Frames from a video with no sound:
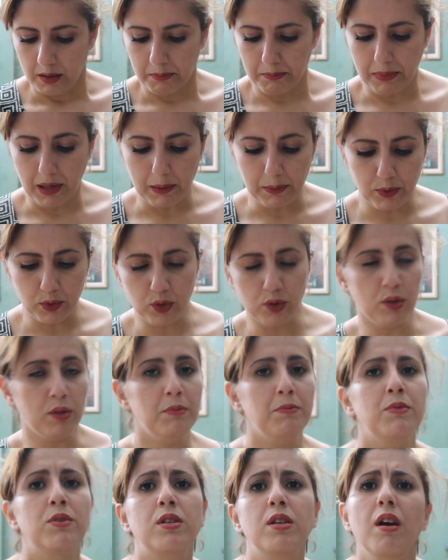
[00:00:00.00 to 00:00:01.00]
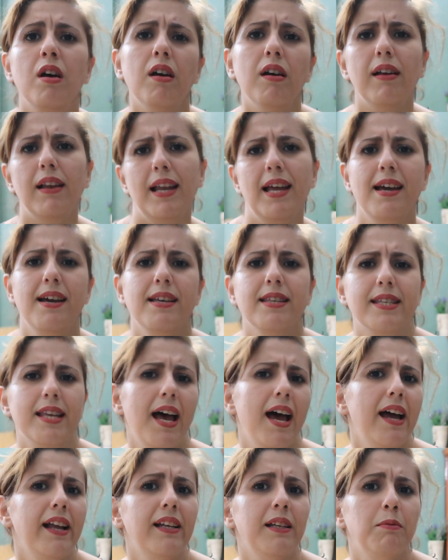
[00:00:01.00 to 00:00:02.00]
Babunum söyle
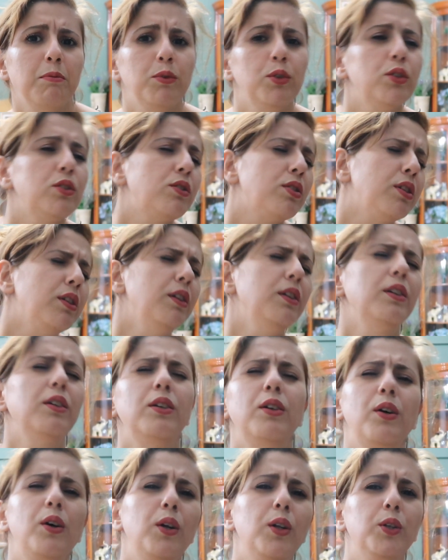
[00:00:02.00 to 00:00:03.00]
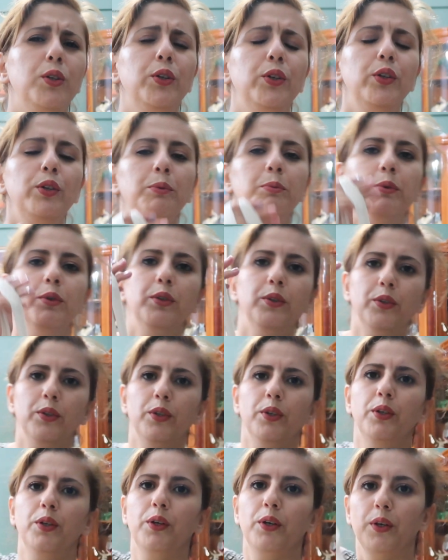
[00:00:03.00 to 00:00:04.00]
sen mutlu oldun
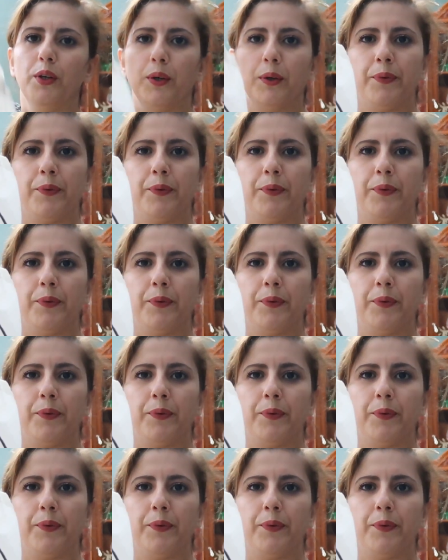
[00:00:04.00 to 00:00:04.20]
mu?